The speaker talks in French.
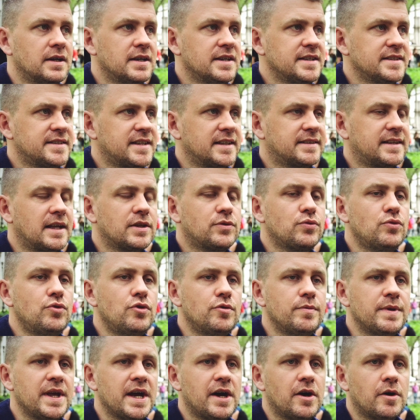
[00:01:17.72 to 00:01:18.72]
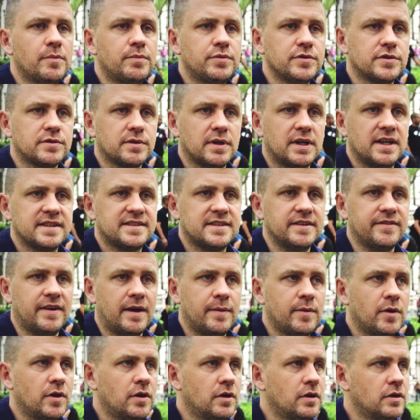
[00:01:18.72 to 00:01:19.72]
cet atout lumière en plus. Là, c'est
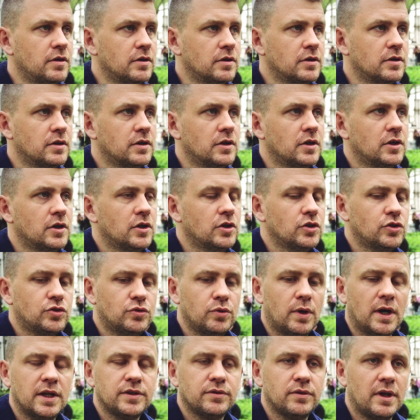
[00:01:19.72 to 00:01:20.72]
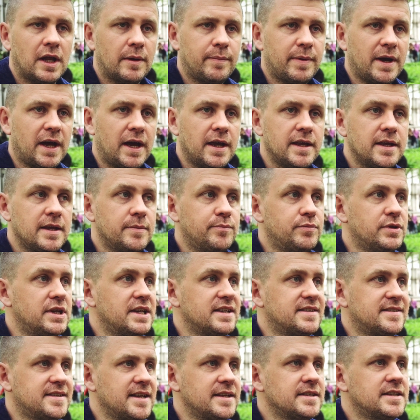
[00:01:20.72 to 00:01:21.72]
vraiment toi, ton appareil et puis les
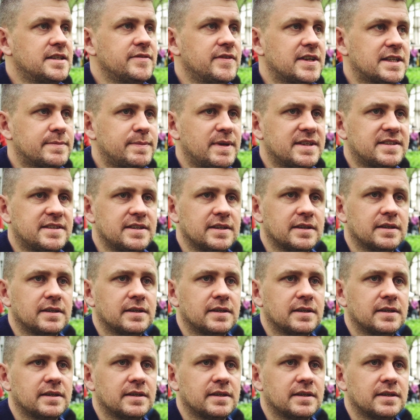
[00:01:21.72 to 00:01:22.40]
scènes qui vont se passer.